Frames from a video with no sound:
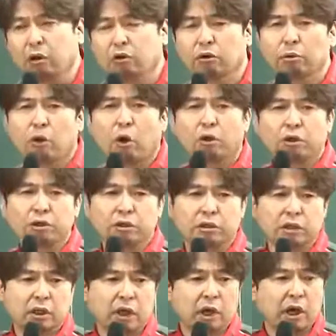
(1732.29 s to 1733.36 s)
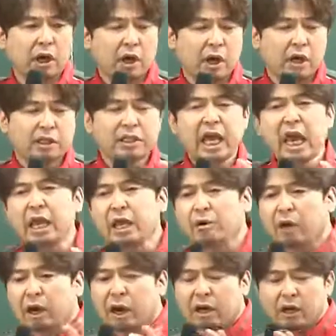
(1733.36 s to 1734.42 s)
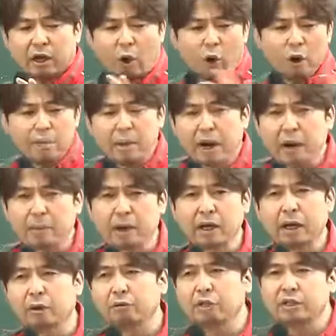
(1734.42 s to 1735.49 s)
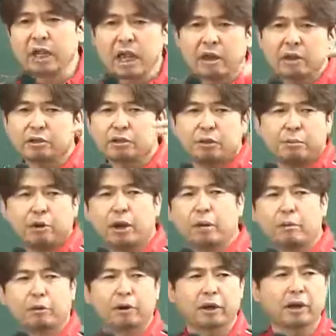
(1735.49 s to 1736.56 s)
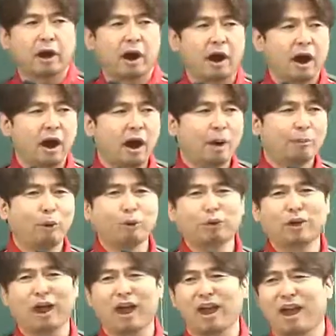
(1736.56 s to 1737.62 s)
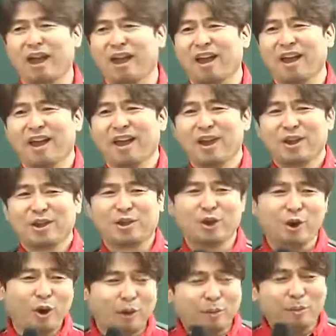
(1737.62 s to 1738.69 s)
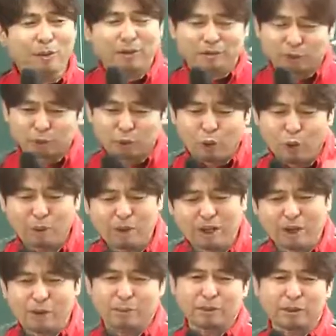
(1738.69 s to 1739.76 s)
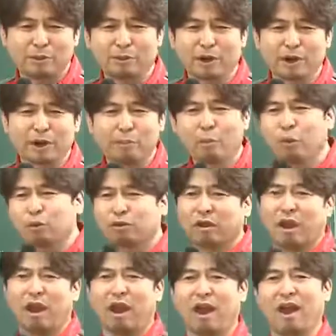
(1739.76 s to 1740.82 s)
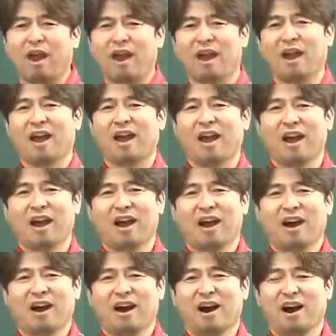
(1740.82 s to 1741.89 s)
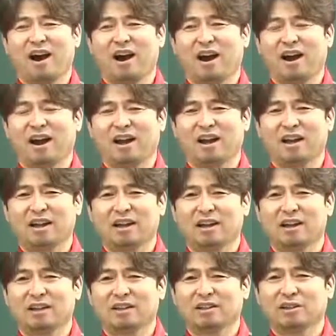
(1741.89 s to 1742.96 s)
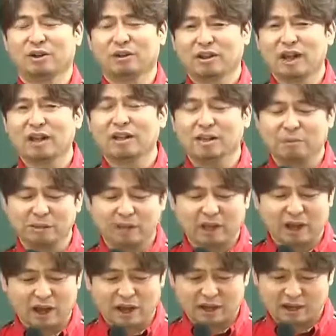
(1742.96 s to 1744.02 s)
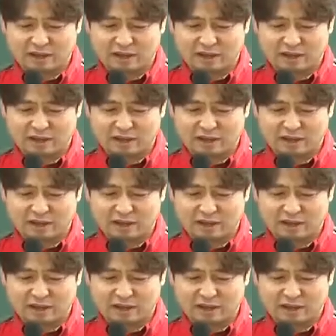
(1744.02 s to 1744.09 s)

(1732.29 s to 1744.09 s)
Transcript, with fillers: 그럼 거기서 있잖아, 세기화라는 게 얼마나 많이 나오는데 세기화 설명해 보라니까 못해. 농업의 기업화 설명하니까 못해. 아, 절대 안 됩니다.